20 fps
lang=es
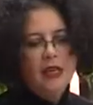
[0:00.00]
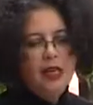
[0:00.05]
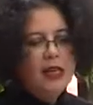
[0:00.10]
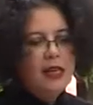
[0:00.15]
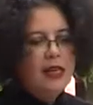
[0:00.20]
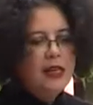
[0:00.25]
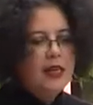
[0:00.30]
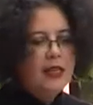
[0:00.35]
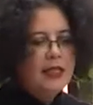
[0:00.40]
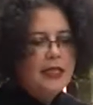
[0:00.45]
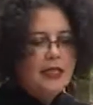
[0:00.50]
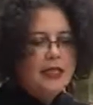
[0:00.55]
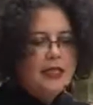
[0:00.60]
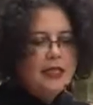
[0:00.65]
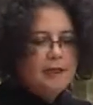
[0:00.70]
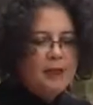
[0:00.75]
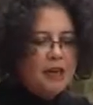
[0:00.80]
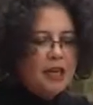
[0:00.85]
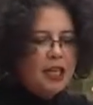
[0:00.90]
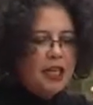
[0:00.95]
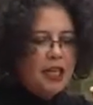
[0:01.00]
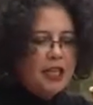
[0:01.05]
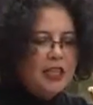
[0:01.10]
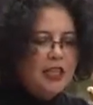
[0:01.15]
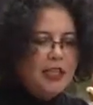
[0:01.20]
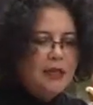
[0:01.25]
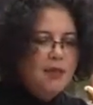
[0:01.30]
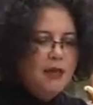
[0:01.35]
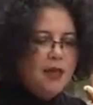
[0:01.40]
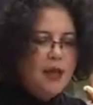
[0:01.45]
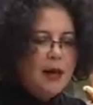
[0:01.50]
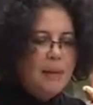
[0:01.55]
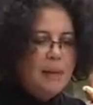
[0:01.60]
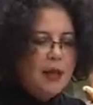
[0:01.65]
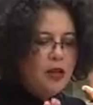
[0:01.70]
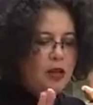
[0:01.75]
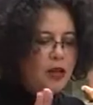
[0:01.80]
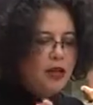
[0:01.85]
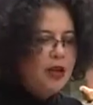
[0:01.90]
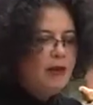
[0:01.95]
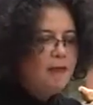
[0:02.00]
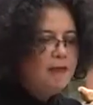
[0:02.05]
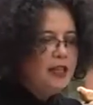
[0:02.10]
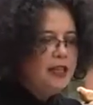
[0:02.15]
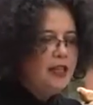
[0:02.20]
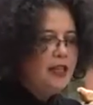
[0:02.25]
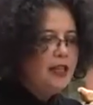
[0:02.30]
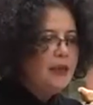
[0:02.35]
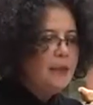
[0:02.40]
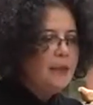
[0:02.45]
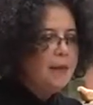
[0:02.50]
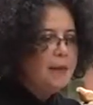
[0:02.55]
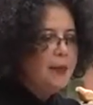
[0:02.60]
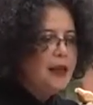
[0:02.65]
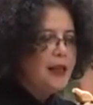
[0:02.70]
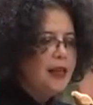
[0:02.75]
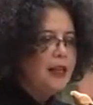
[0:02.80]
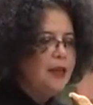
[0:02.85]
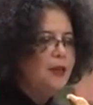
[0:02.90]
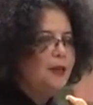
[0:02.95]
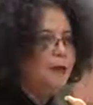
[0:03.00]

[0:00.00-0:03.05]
El, riquísimo y la mandioca frita también me encantó.